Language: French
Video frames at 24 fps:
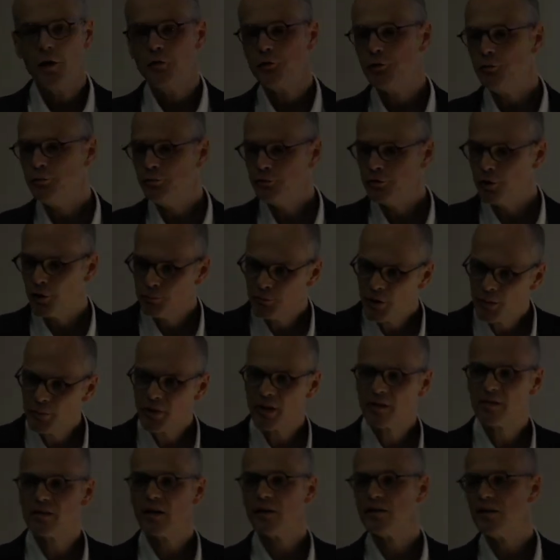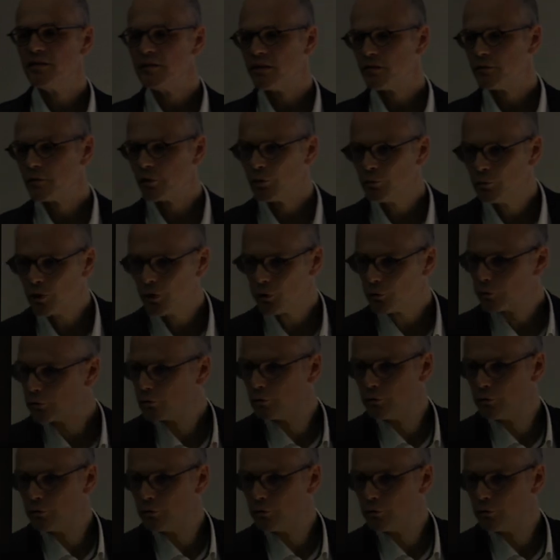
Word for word: tu me donnes même accès à tes instruments lorsque